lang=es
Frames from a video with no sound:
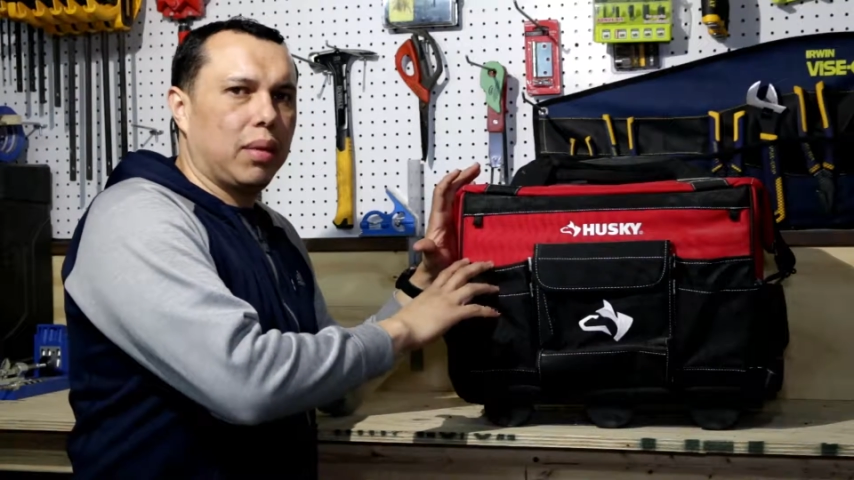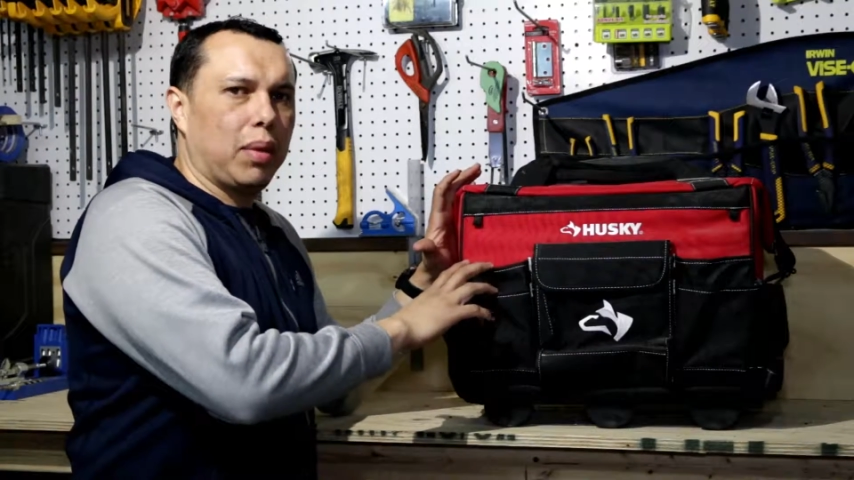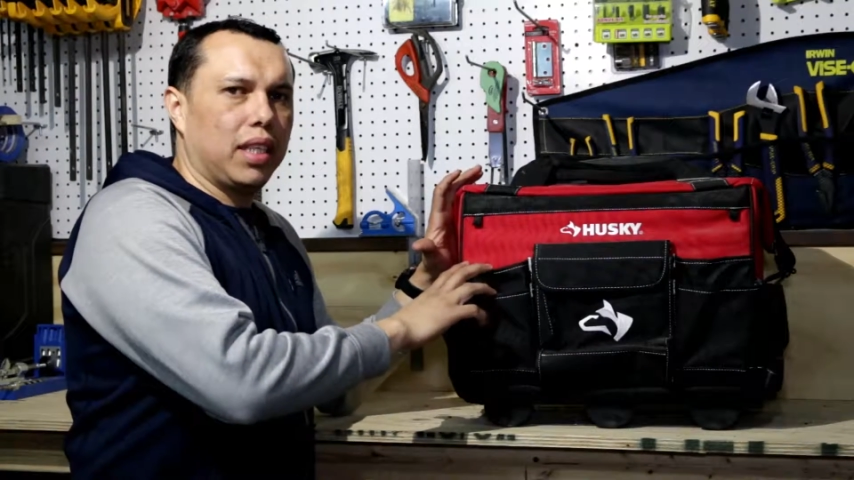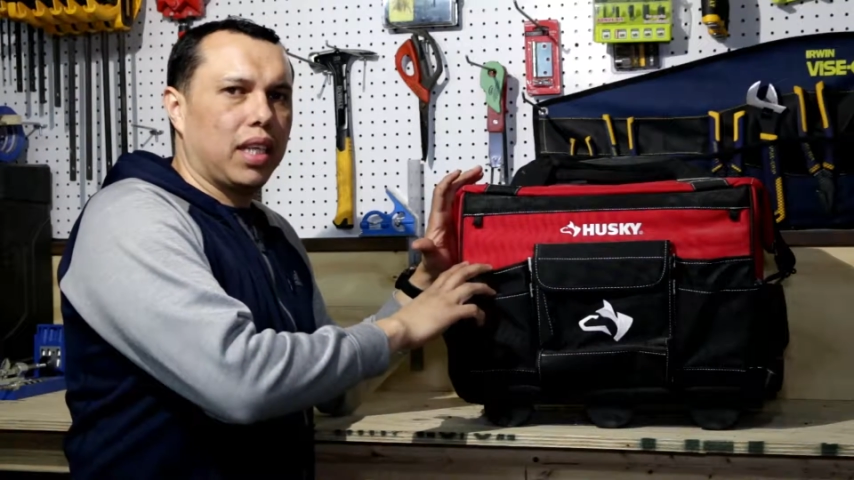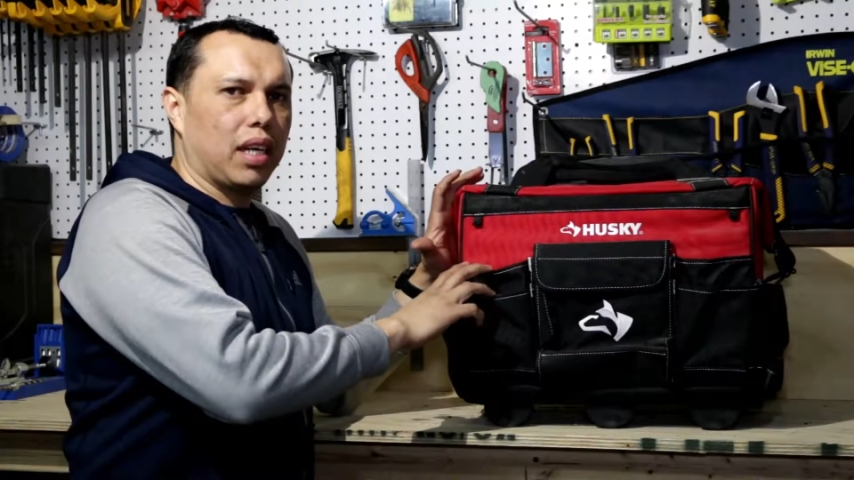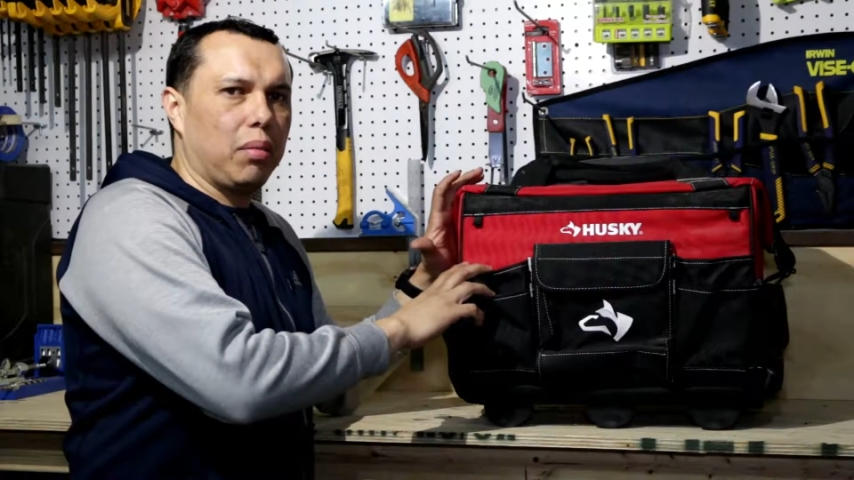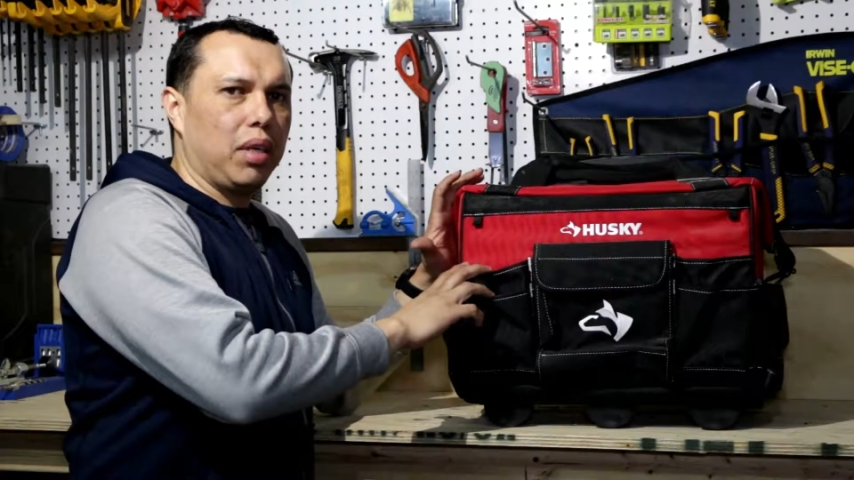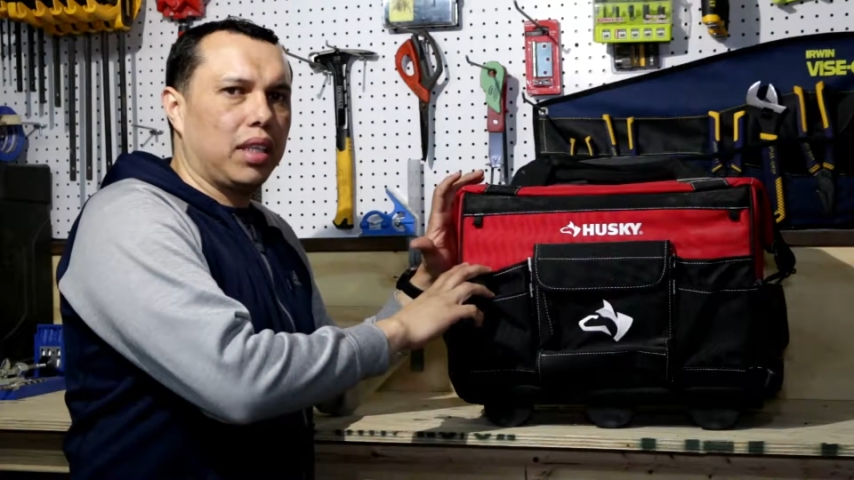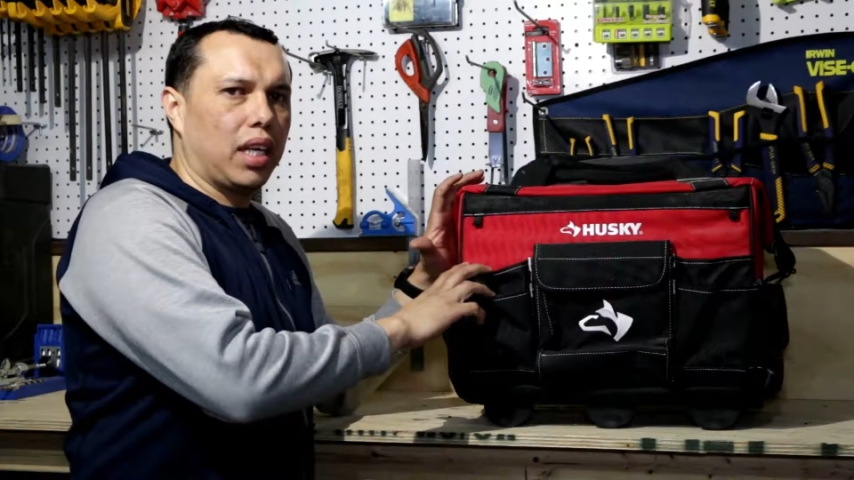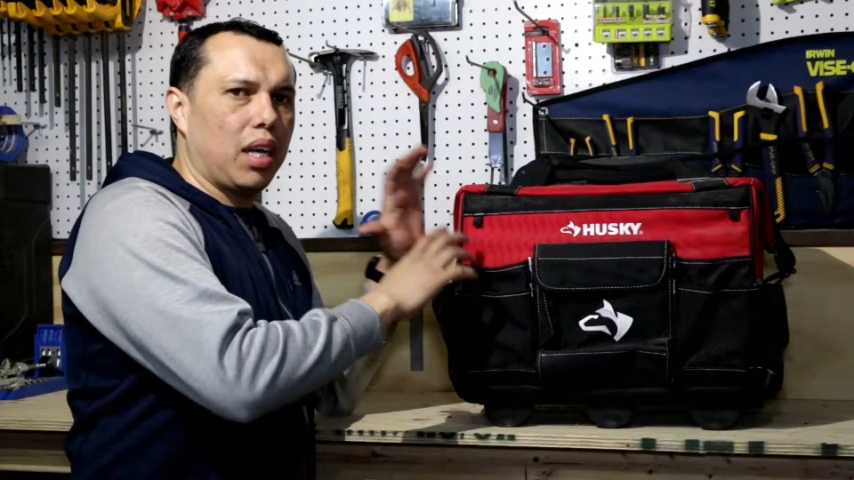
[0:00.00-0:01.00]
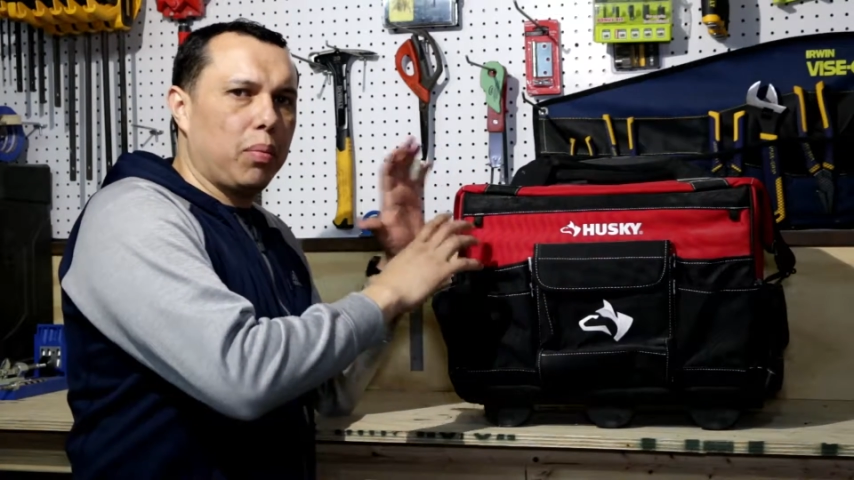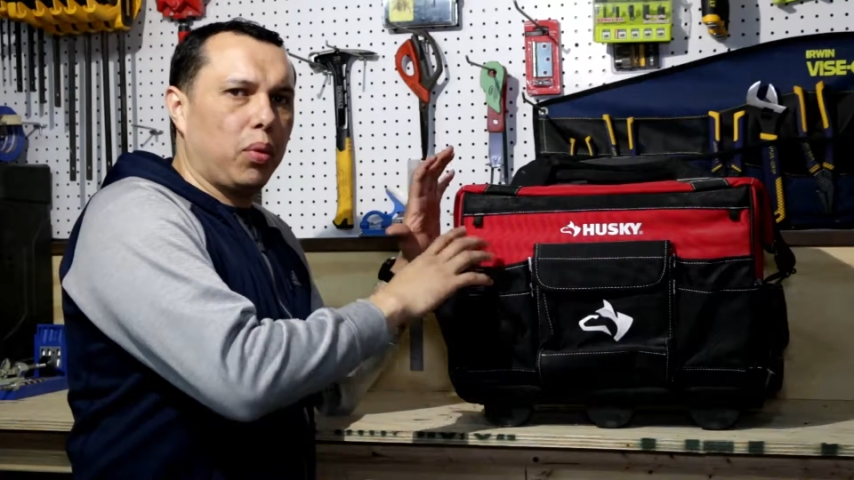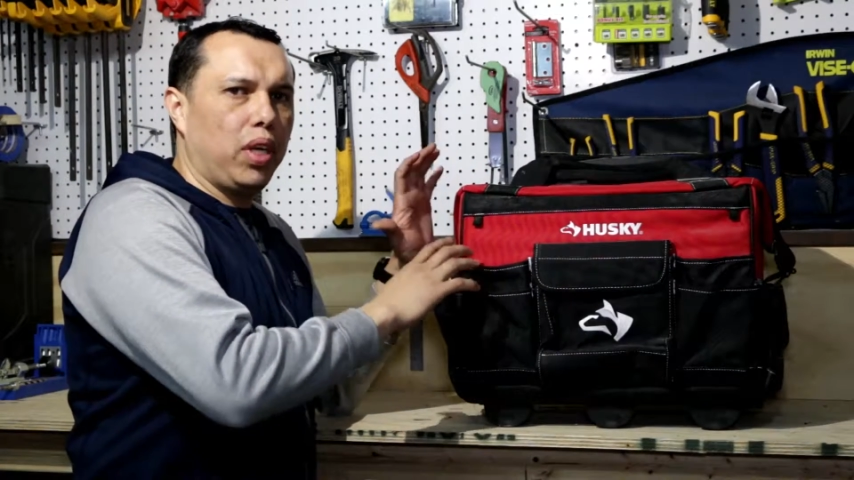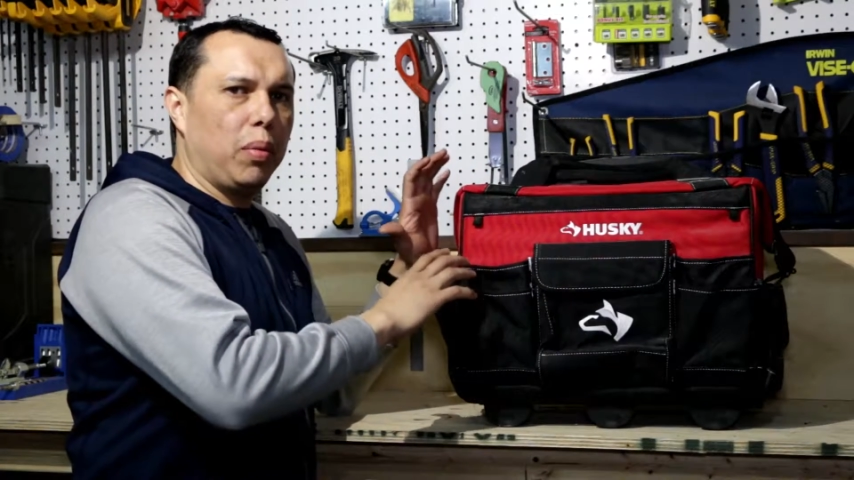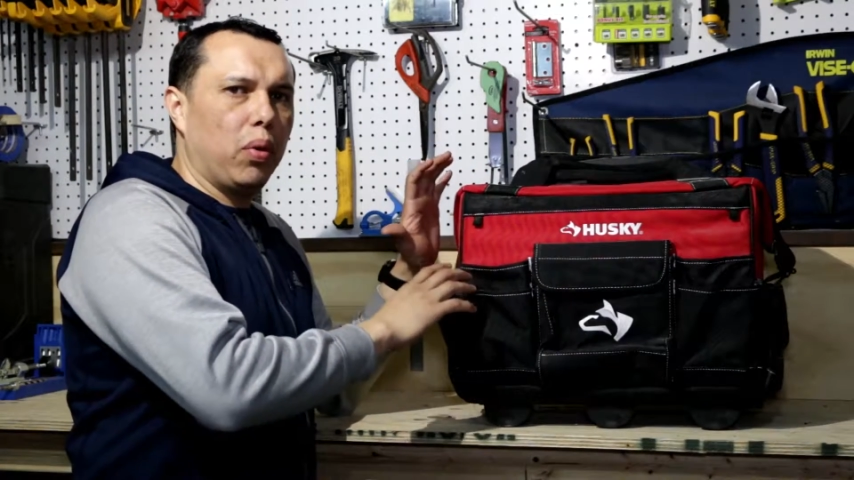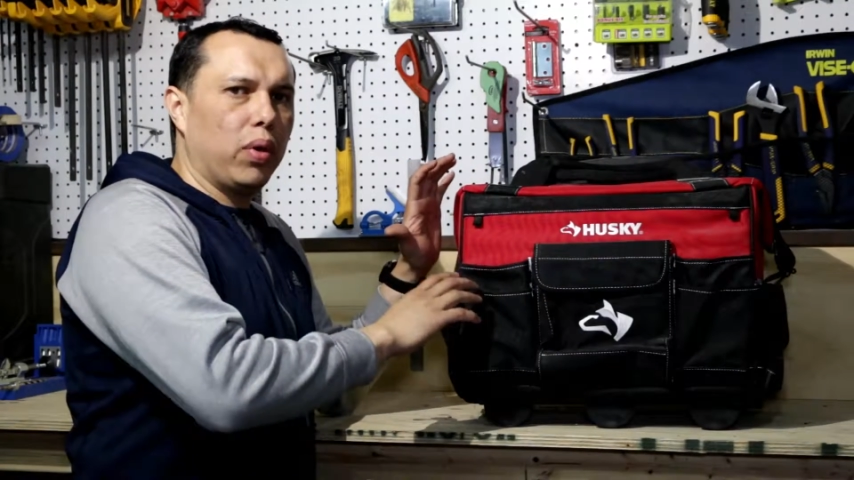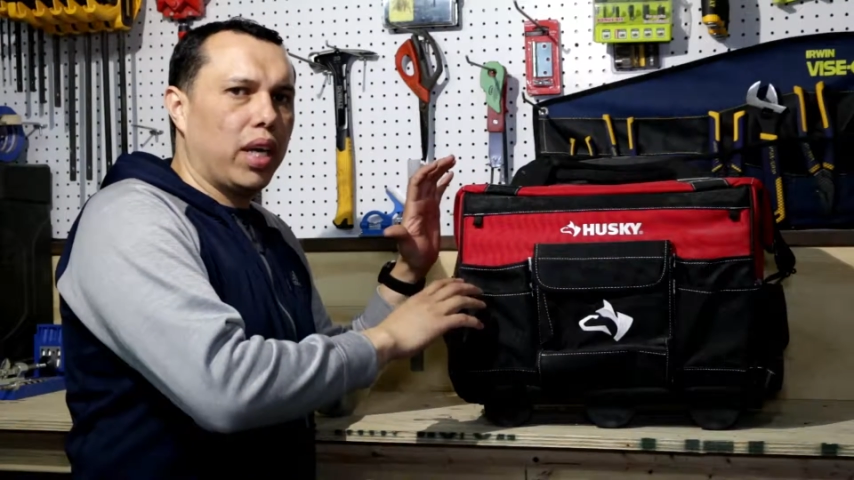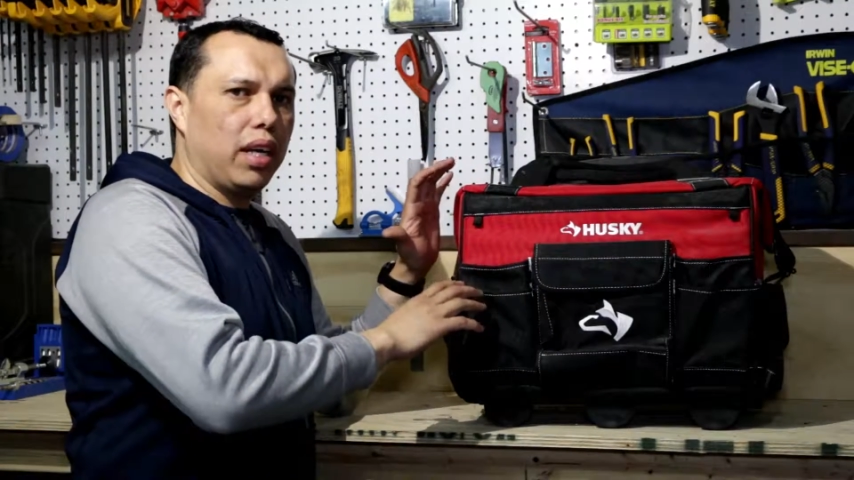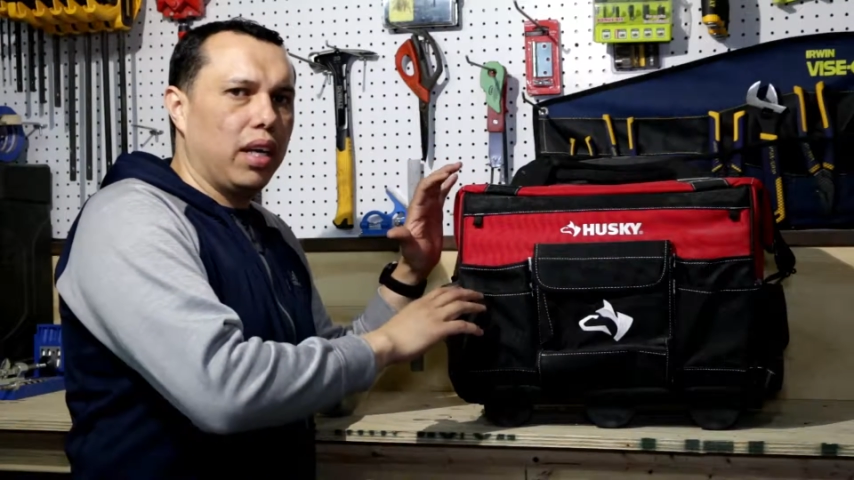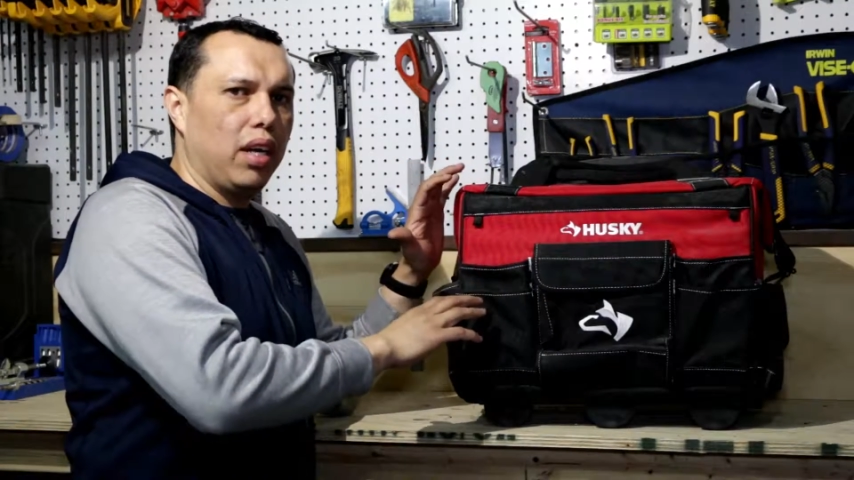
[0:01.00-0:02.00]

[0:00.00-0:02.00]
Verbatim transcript: maleta de herramienta? ¿Qué podría mejorar?